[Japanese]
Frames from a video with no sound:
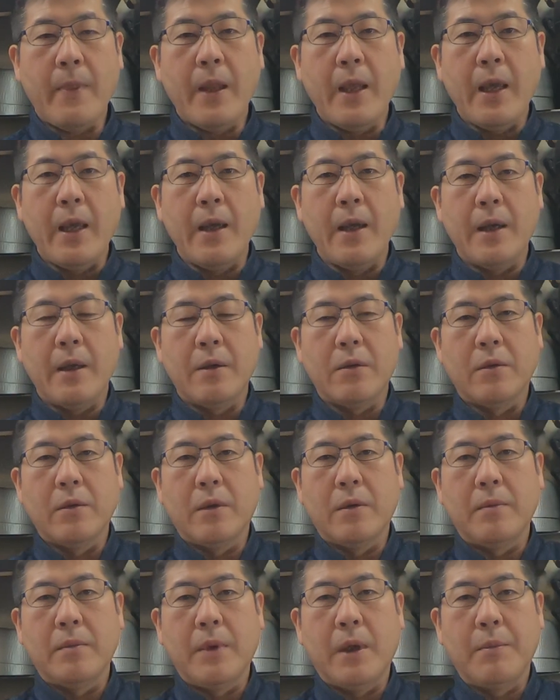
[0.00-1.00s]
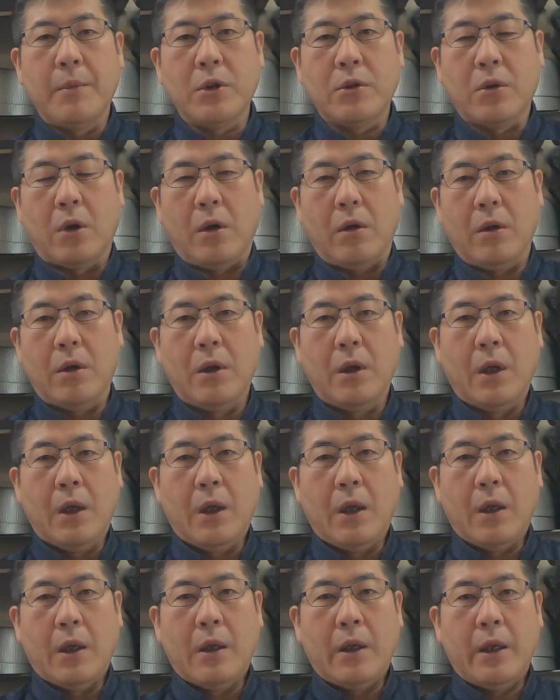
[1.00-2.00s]
であのまあ、元、
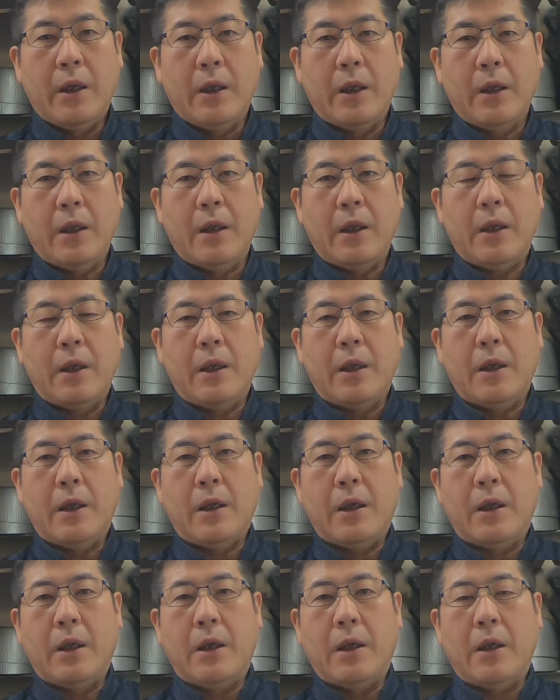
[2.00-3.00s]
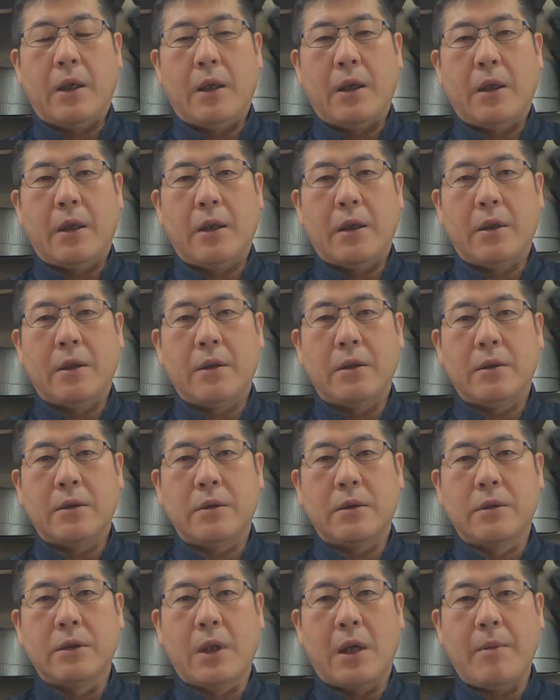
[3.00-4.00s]

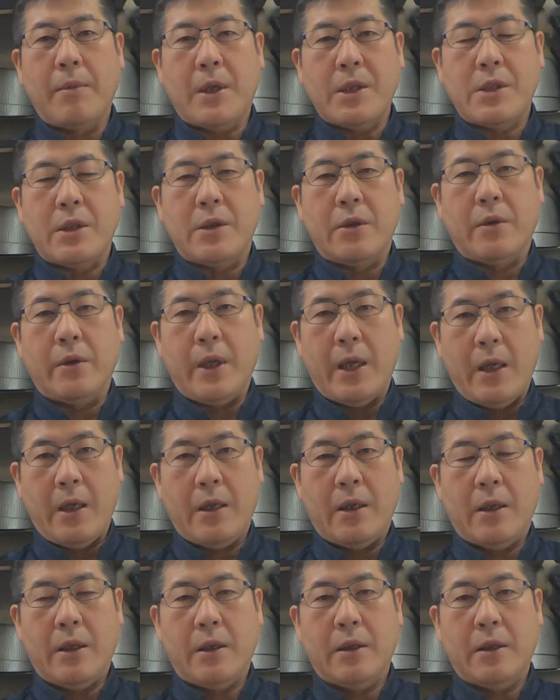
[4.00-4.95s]
えー、船橋のね